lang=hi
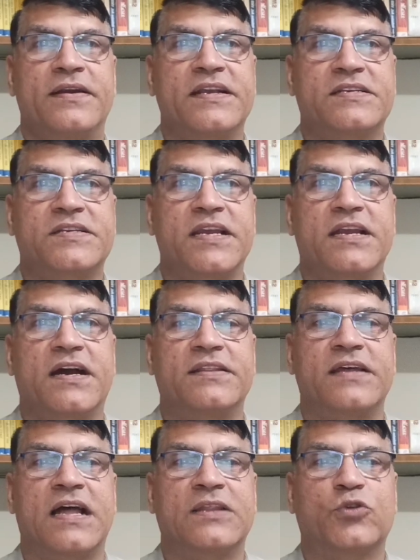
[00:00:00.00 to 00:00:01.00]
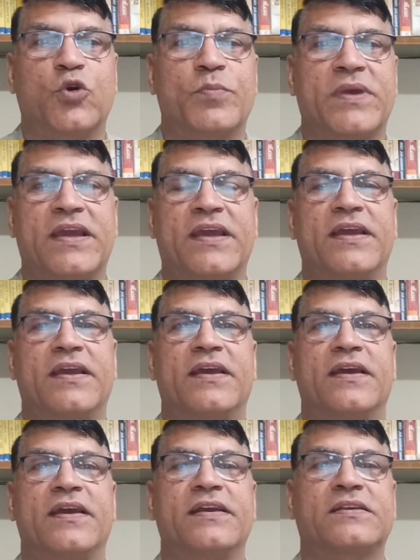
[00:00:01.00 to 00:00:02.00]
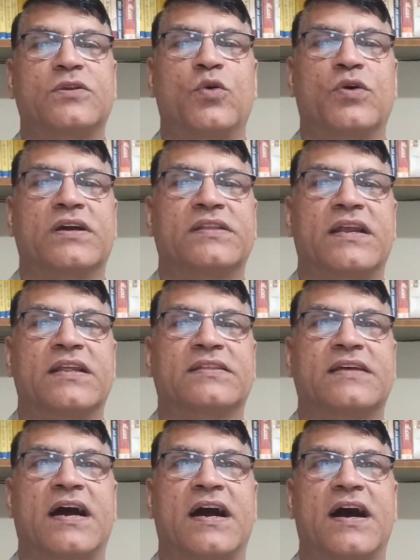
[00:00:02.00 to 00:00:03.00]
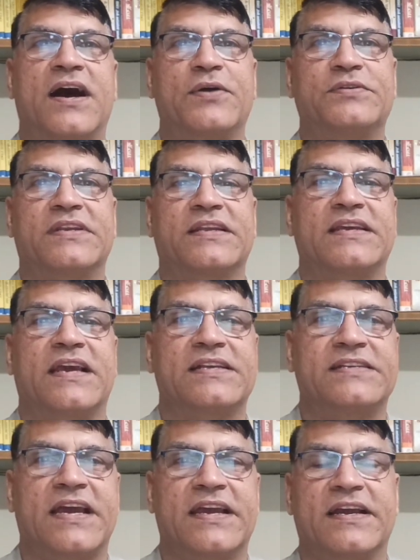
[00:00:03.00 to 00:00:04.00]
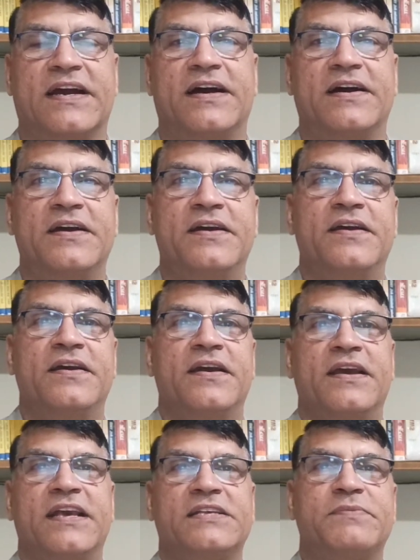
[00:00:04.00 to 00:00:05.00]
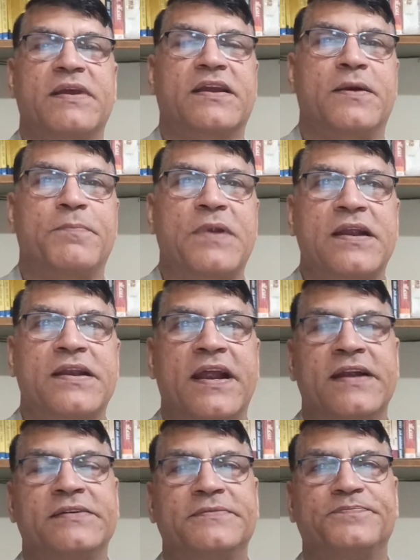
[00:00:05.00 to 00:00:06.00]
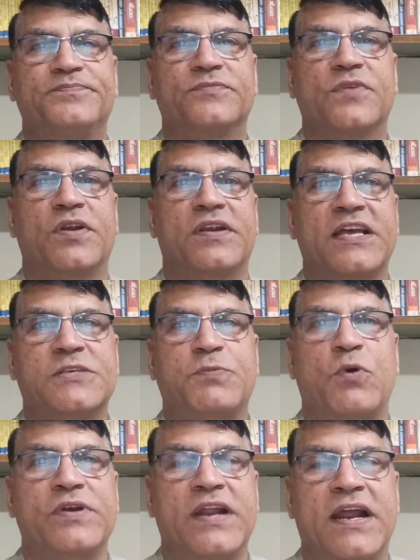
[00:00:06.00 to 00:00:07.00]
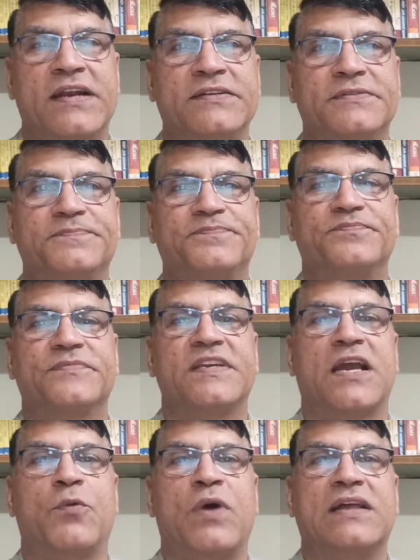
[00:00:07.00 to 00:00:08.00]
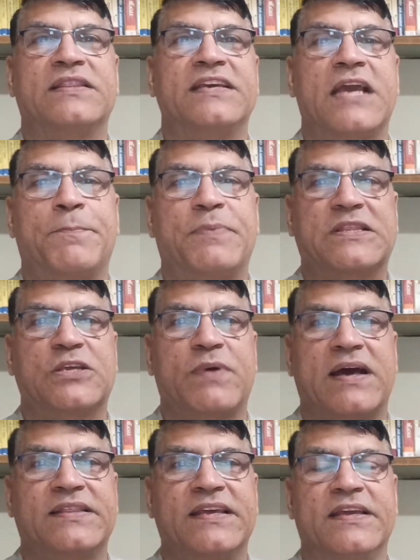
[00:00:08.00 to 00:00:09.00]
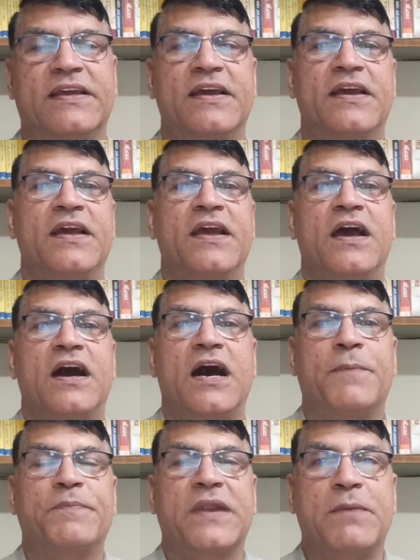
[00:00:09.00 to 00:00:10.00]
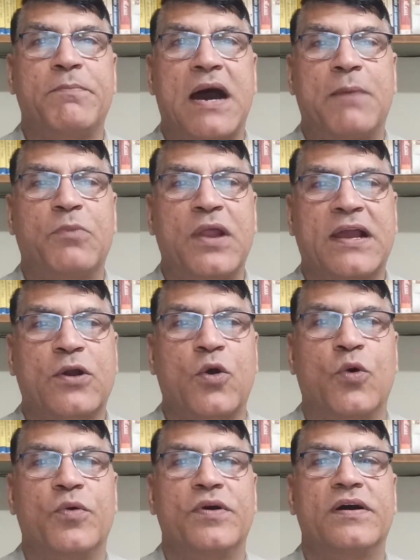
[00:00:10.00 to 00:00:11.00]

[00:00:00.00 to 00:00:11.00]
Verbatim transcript: डिस्ट्रिक्ट अदालतों में इस लोक अदालत का आयोजन किया जाएगा इसमें कंप्लेनेंट रेस्पोंडेंट या वादी या प्रतिवादी अपने मामले को